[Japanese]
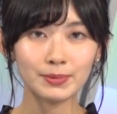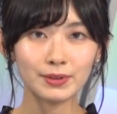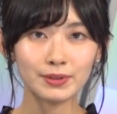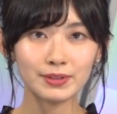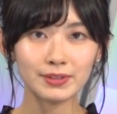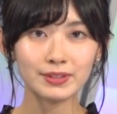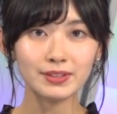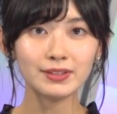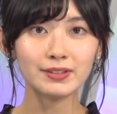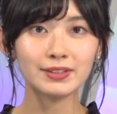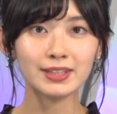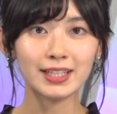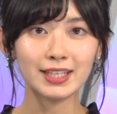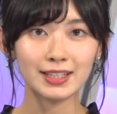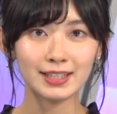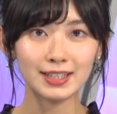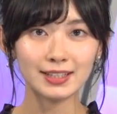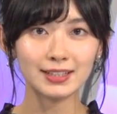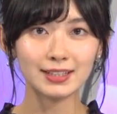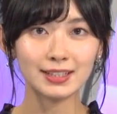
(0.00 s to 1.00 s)
表する予
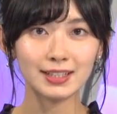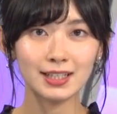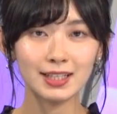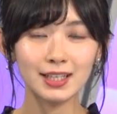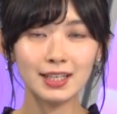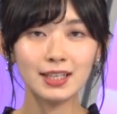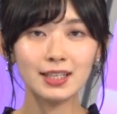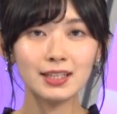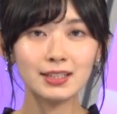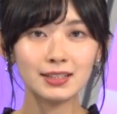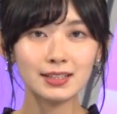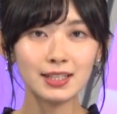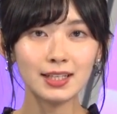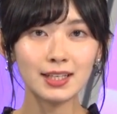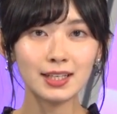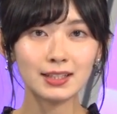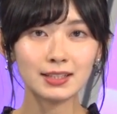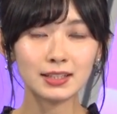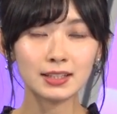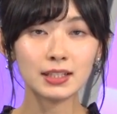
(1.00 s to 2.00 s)
定です。ぜ
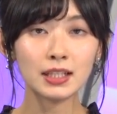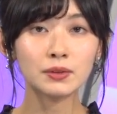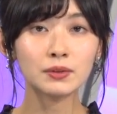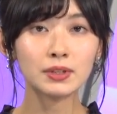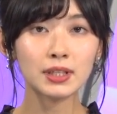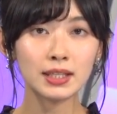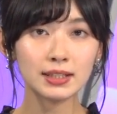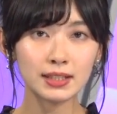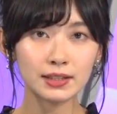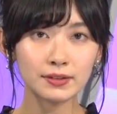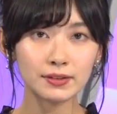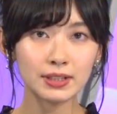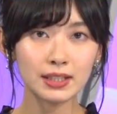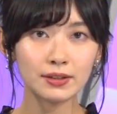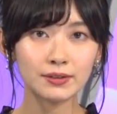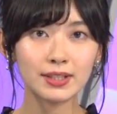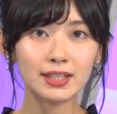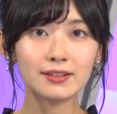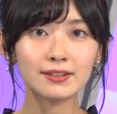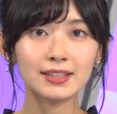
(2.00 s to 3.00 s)
ひ事前の対策
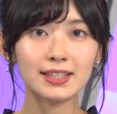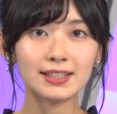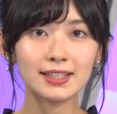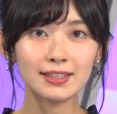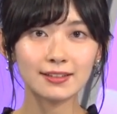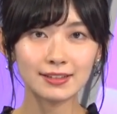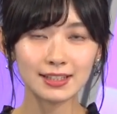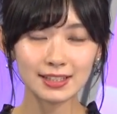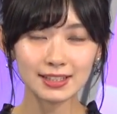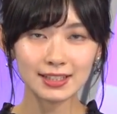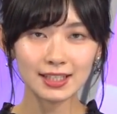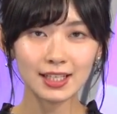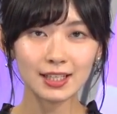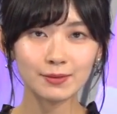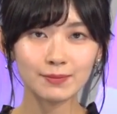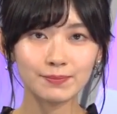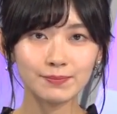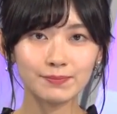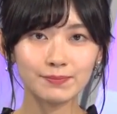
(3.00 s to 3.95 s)
にお役立てください。